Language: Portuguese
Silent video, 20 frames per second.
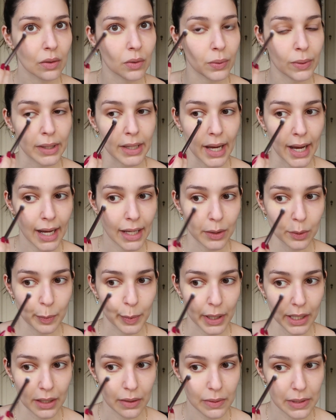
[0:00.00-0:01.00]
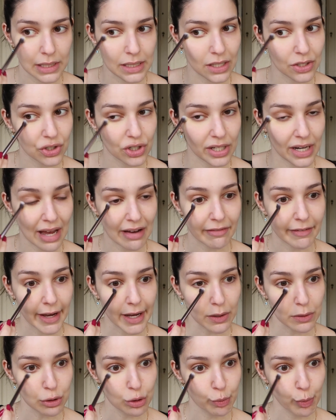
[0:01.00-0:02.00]
Cuidado para não exagerar, vai
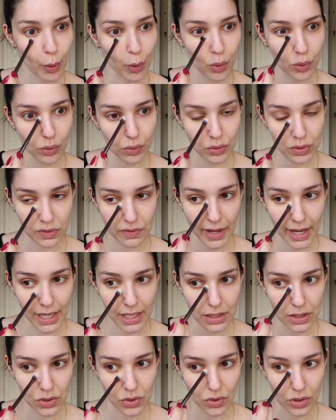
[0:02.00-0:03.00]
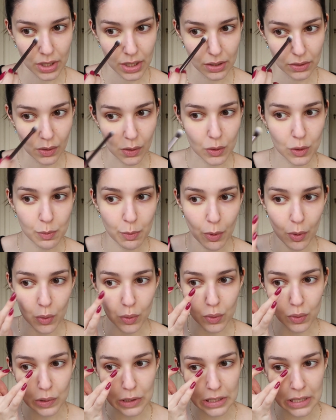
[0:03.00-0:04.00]
aos poucos, vai adicionando aos
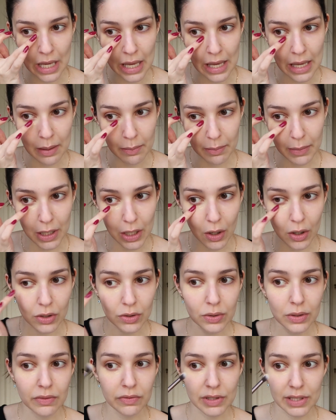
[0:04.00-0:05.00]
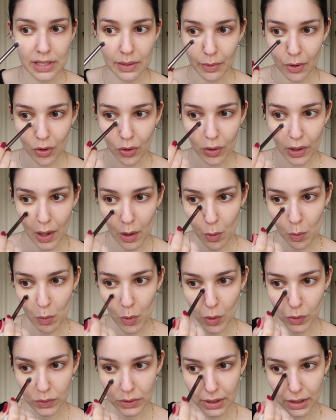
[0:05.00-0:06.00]
poucos. Melhor do que você colocar um
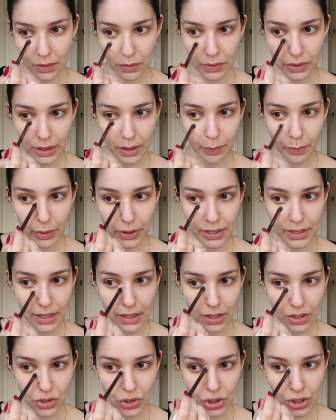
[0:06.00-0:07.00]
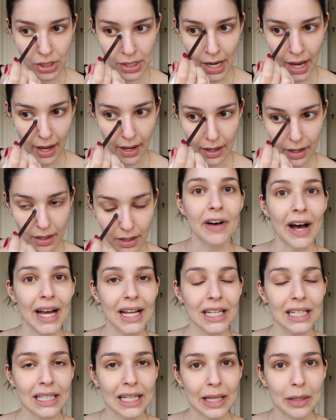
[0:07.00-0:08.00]
montão e depois ter que tirar.
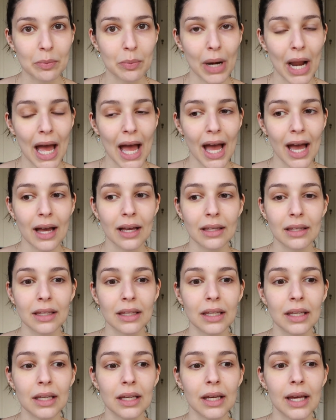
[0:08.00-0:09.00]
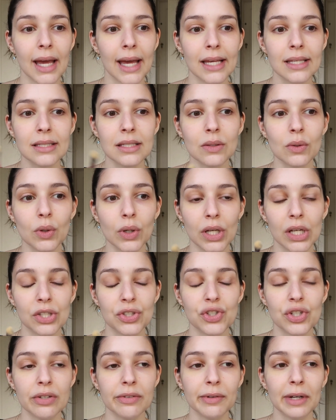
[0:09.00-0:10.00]
Vale lembrar que esse
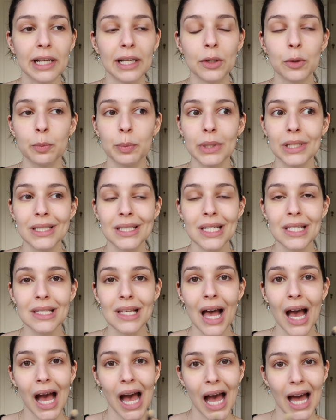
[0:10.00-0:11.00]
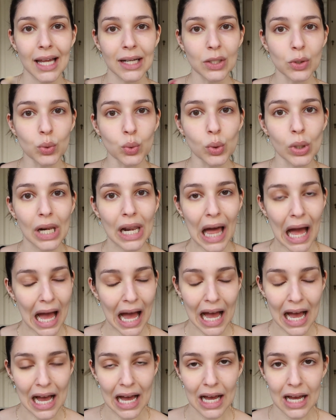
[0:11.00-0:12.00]
corretivo ele não precisa
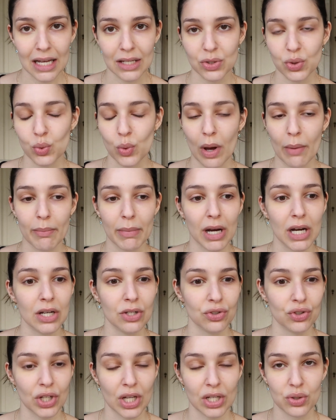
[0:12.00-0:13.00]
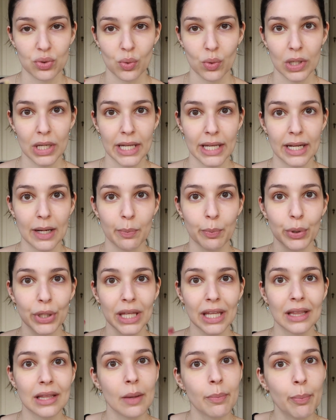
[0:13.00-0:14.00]
anular a sua mancha, a sua olheira,
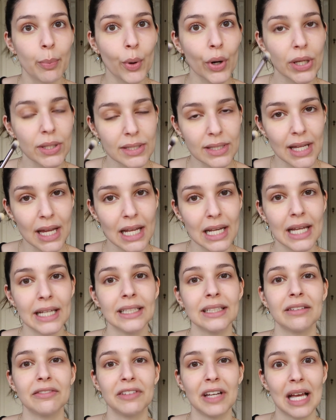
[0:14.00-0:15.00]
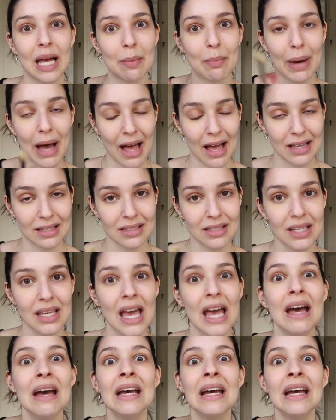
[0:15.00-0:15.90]
porque depois dele ainda vem a base